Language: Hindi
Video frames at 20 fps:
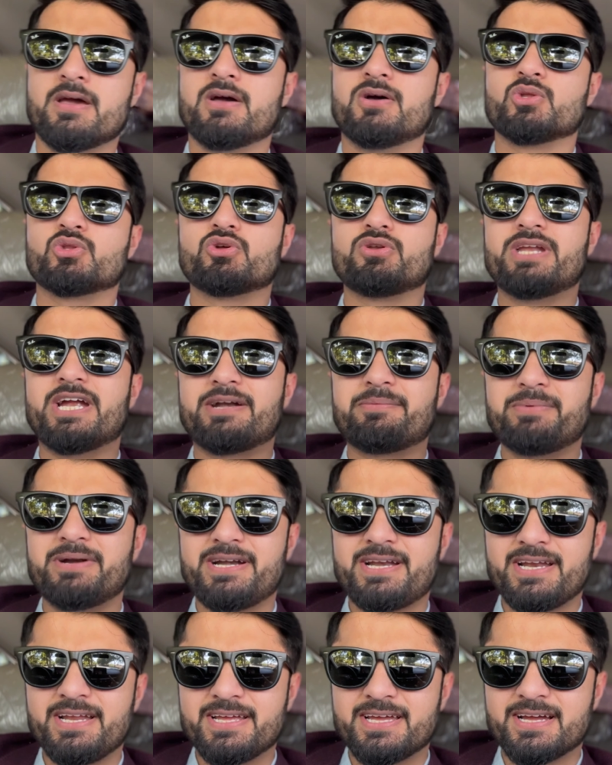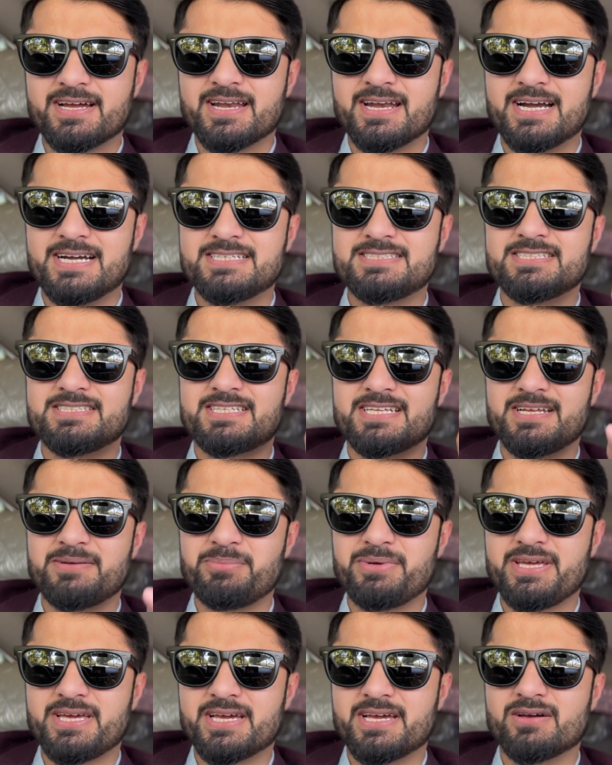तो नेट मीटरिंग के क्लाइंट जितने
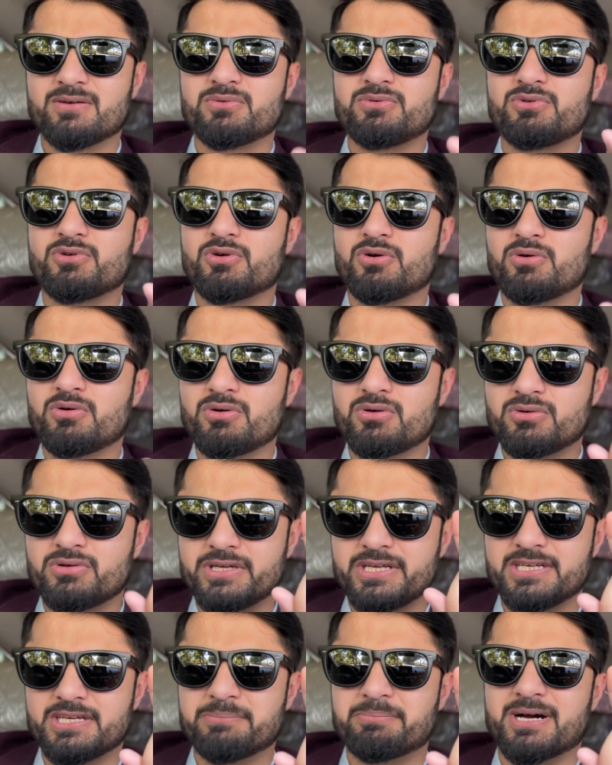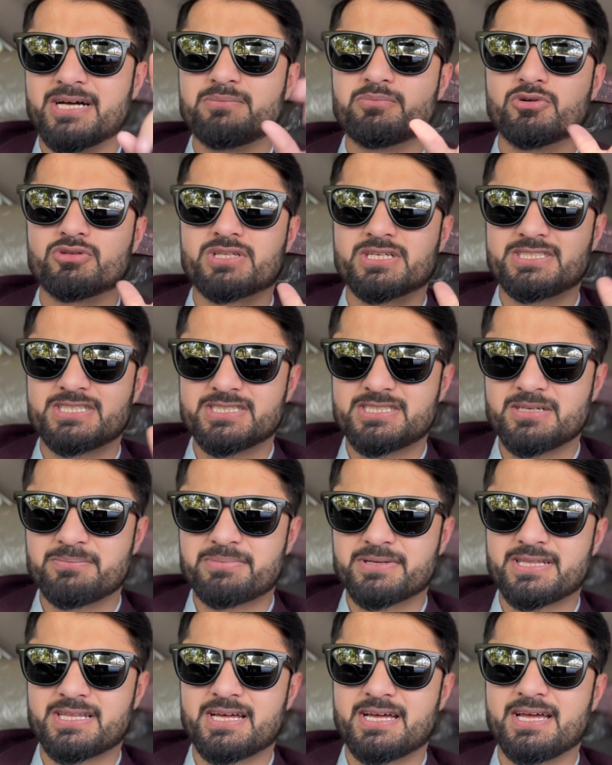भी हैं उनको ये बात बहुत अच्छे से
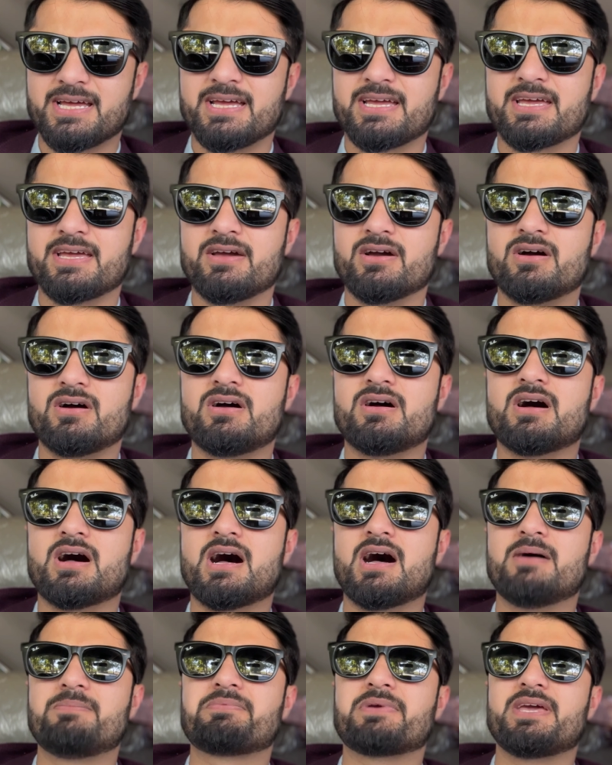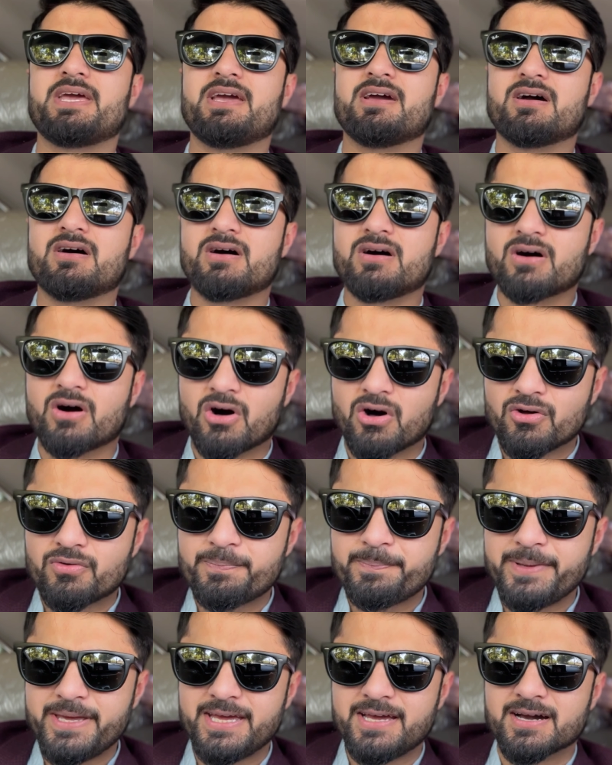पता है कि आपके ऑफ
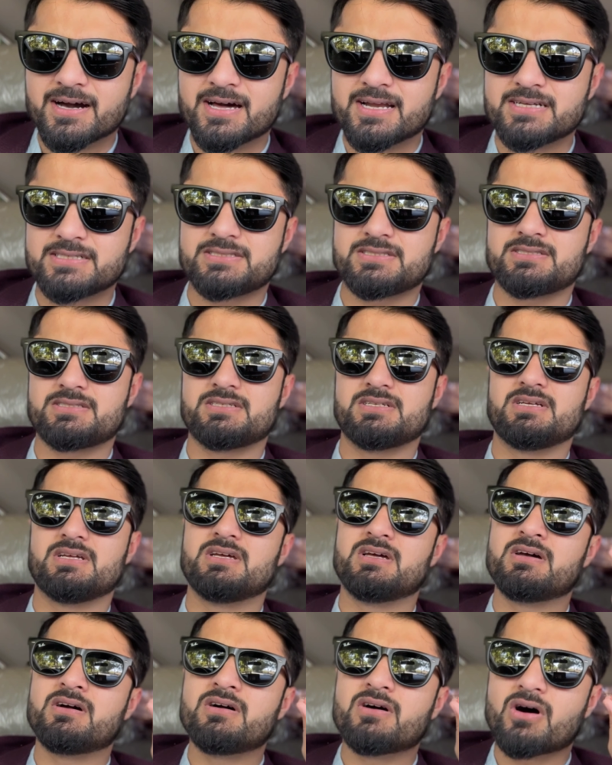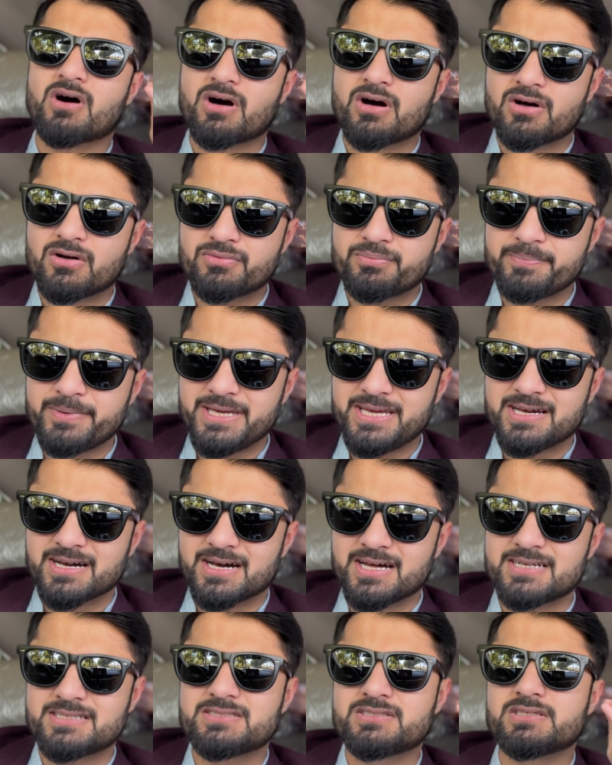पी कार्स ऑफ पी
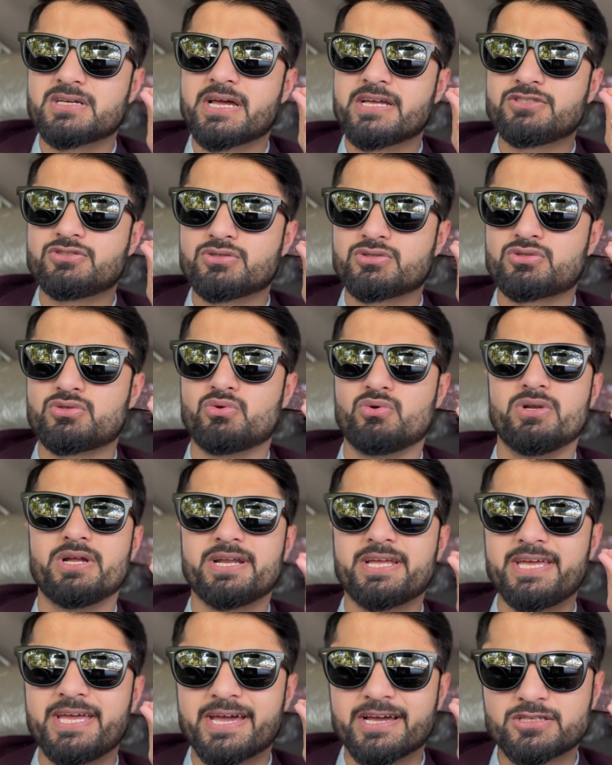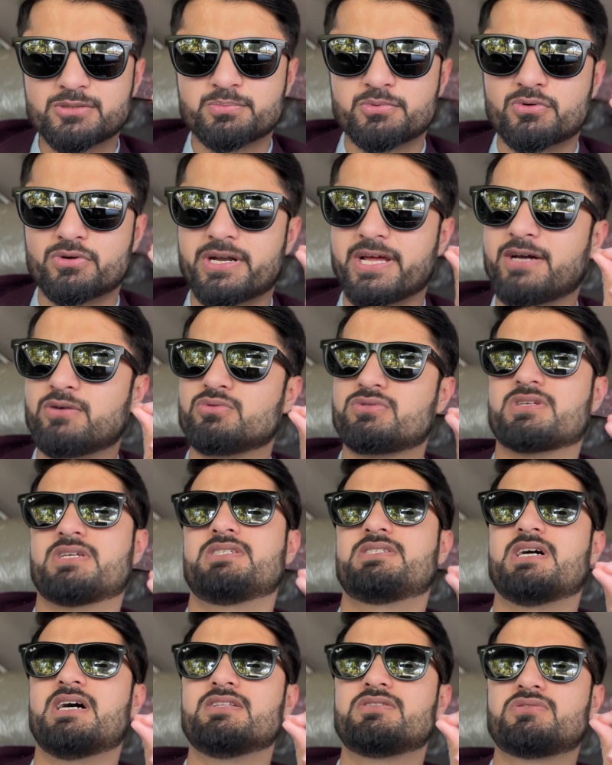कार्स जो सोलर की एक्सपोर्ट है उसके
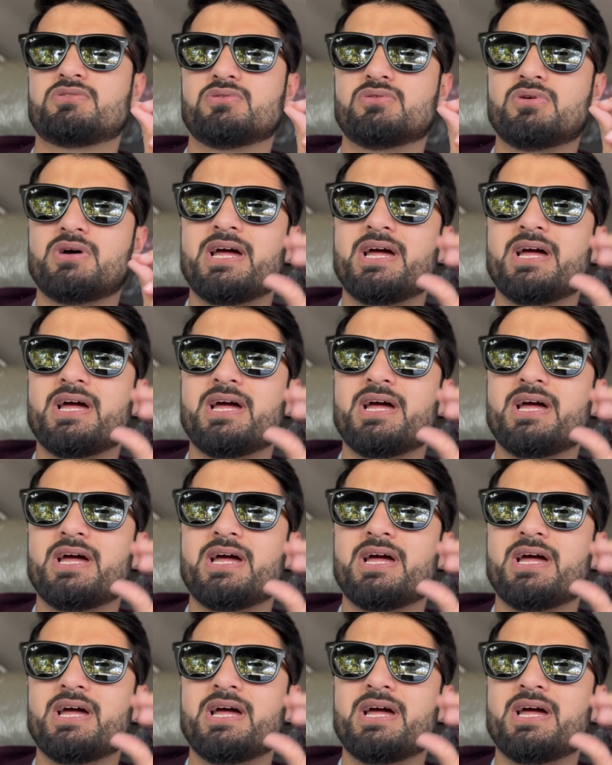साथ तो